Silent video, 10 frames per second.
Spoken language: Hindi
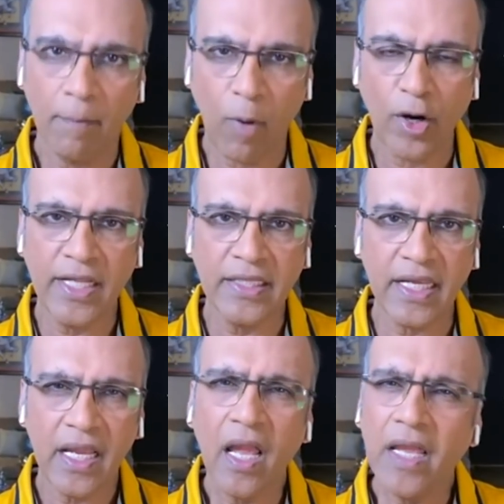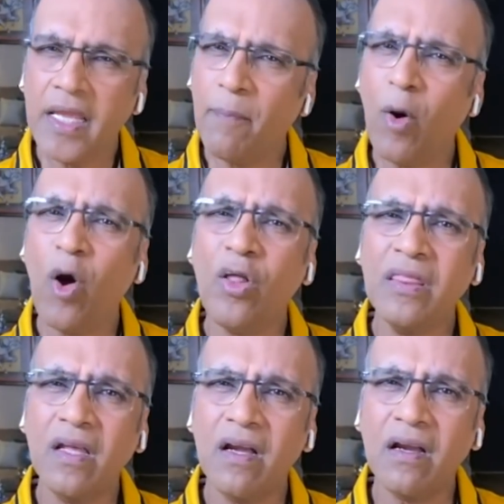बॉन्डिंग थी ये बहुत
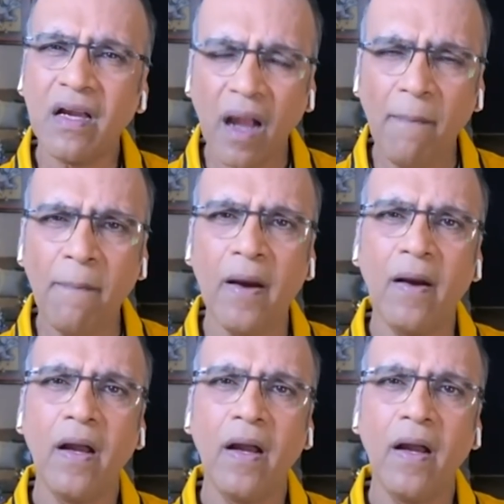कम